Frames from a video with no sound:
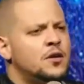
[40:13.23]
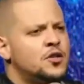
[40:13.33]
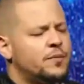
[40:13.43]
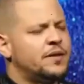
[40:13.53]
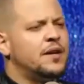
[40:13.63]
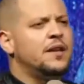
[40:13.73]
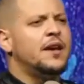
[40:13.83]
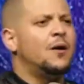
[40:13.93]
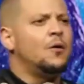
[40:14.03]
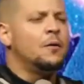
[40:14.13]
chama
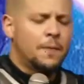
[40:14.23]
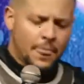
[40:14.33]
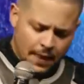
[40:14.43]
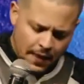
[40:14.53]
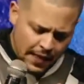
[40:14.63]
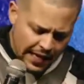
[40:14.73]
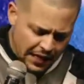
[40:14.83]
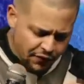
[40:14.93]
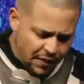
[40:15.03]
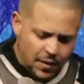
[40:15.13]
Daniel,
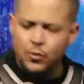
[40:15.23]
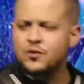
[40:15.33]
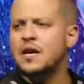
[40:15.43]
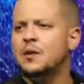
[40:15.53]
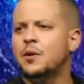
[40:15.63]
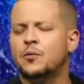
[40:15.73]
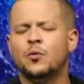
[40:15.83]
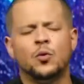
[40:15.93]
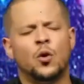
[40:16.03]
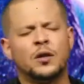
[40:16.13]
ele veio me buscar
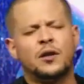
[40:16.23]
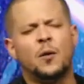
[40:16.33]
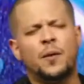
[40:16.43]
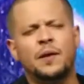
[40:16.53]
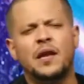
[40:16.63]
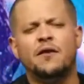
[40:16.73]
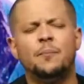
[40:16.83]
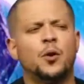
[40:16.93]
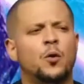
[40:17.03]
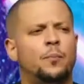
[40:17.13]
no, no hotel para me levar
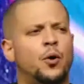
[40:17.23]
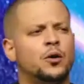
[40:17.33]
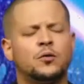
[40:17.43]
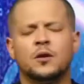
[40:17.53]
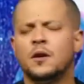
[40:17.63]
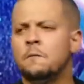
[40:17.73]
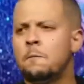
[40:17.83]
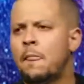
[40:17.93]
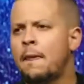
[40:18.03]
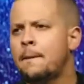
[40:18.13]
para o aeroporto.
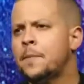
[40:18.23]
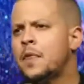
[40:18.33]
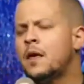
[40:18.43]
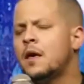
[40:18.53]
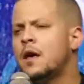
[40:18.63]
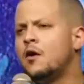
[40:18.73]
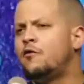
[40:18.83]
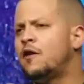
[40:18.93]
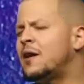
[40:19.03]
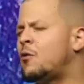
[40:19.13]
E eu
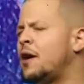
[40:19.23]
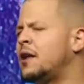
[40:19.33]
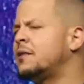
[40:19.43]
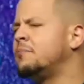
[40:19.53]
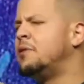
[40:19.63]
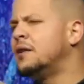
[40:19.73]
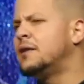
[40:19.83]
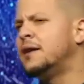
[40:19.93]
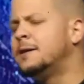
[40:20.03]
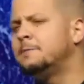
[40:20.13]
falei com ele,
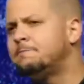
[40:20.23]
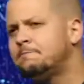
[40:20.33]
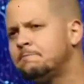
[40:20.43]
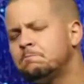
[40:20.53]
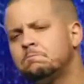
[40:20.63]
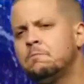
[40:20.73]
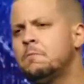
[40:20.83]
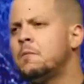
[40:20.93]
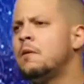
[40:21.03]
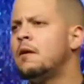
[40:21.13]
Dandan,
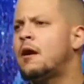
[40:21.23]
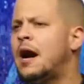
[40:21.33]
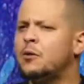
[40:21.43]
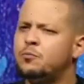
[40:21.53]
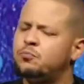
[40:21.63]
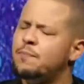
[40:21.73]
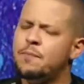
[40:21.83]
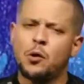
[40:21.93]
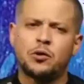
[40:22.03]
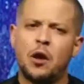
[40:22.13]
cara, eu,
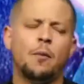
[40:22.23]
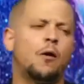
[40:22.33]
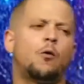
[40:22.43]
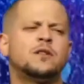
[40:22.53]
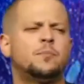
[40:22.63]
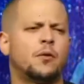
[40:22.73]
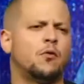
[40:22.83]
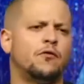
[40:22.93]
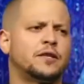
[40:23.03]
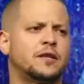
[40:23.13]
eu tenho uma coisa para
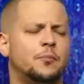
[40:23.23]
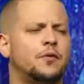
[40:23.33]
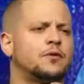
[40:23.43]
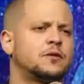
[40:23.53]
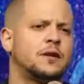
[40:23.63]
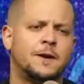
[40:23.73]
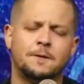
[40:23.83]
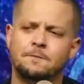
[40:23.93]
confessar para você.